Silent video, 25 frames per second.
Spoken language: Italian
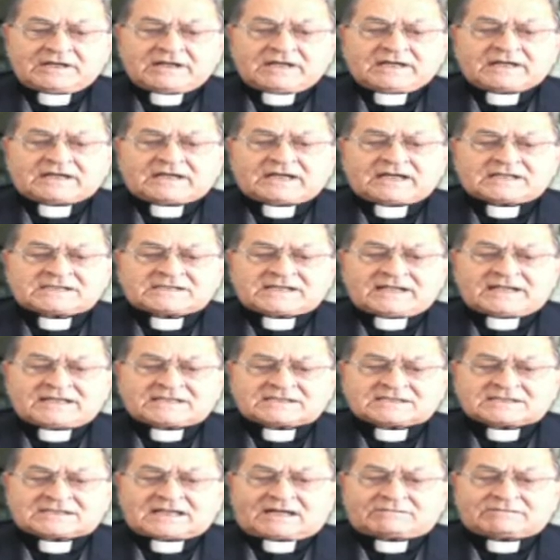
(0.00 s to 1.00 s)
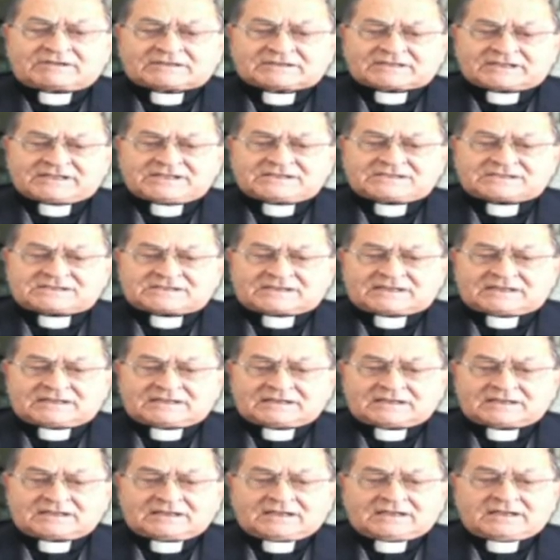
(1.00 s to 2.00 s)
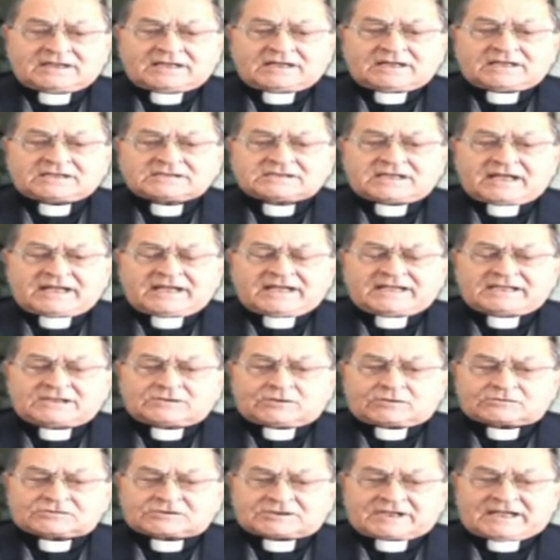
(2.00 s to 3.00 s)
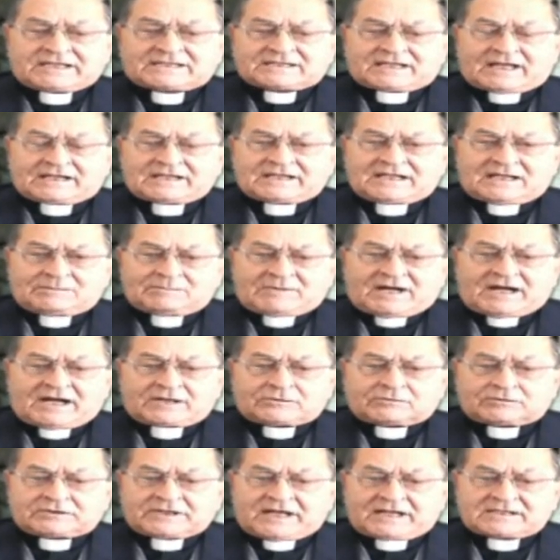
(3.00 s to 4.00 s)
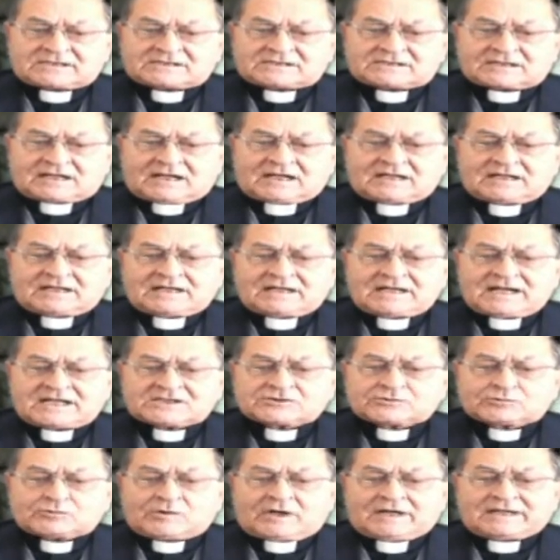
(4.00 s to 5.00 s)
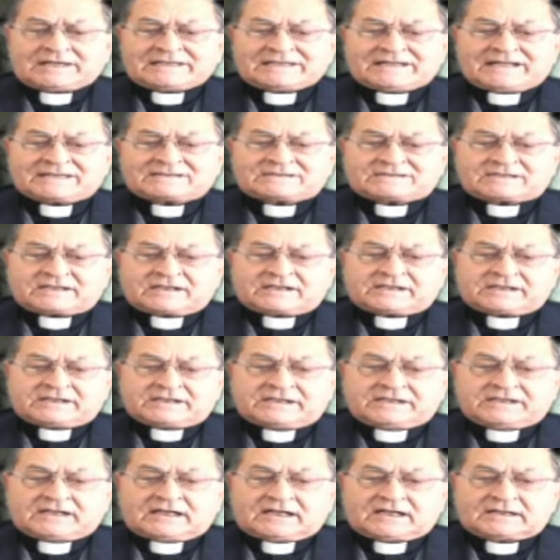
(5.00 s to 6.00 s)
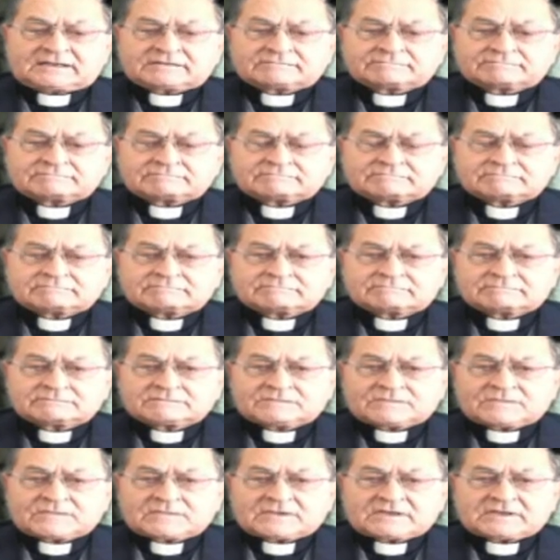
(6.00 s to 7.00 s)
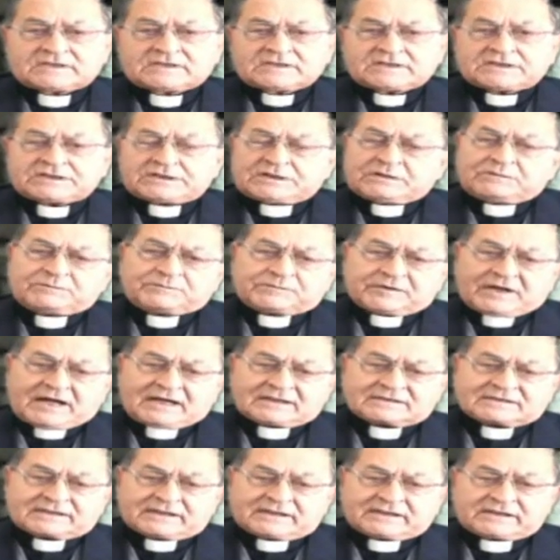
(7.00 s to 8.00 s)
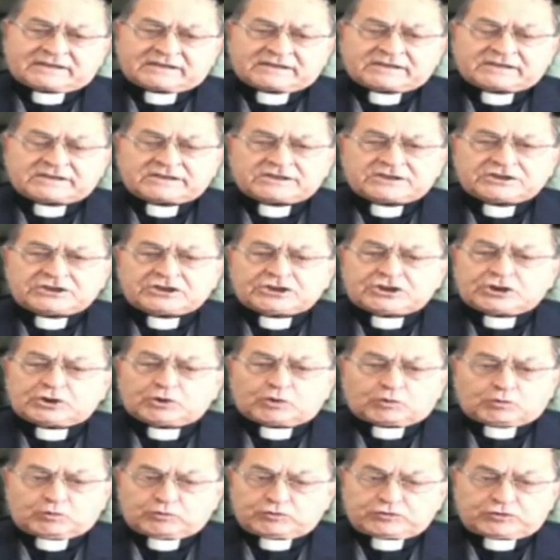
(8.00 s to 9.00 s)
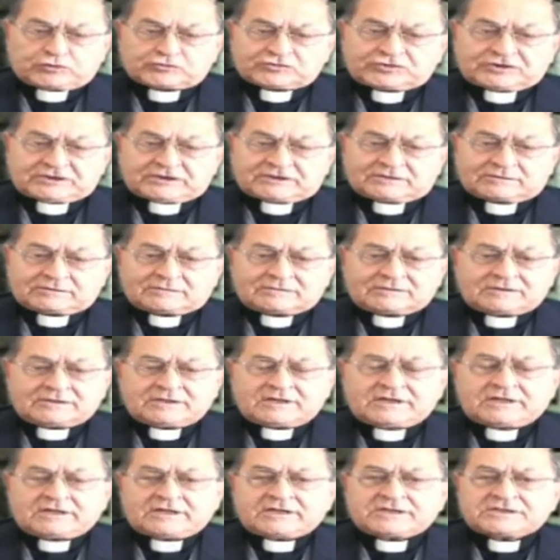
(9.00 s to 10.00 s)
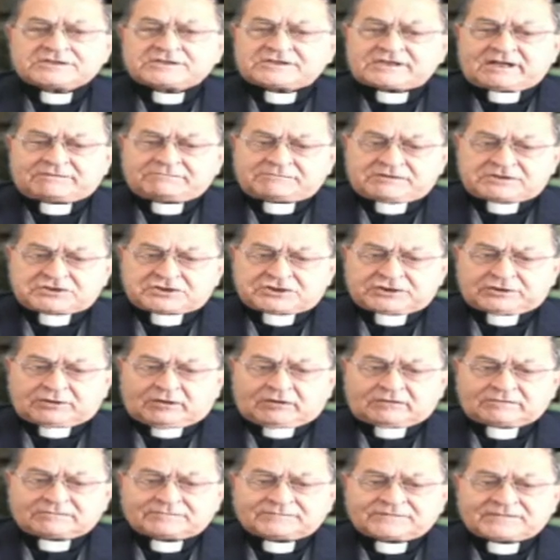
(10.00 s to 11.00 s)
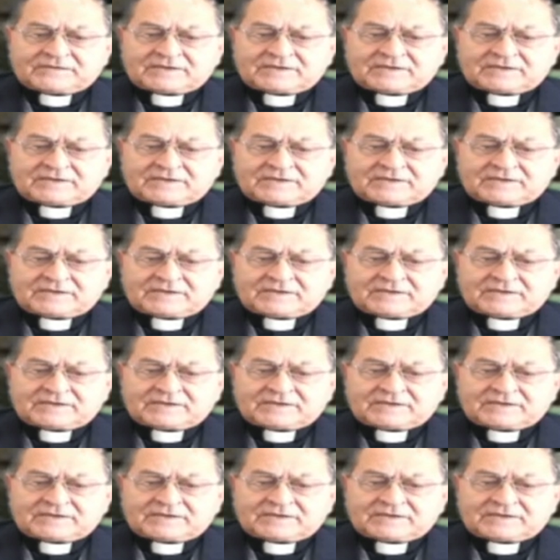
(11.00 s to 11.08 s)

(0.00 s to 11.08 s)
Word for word: che se ne stava triste, tenendo stretta nella mano destra la sua letterina. Il frate, incuriosito, si avvicinò